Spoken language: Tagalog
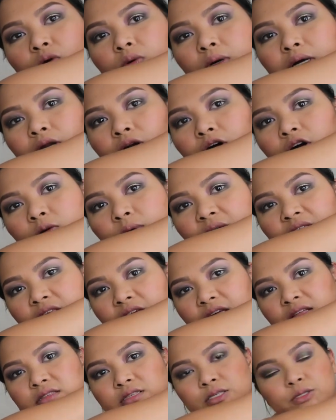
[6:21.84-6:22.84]
go along with
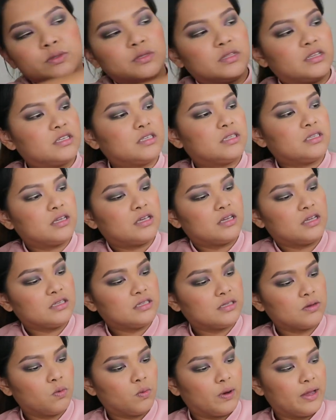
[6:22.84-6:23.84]
it. So, this
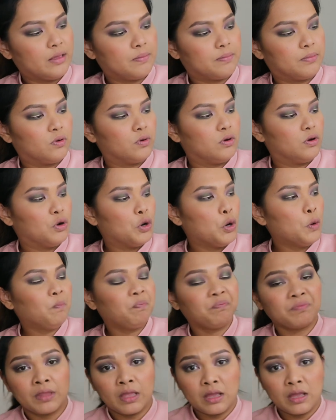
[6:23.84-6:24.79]
is a white polo.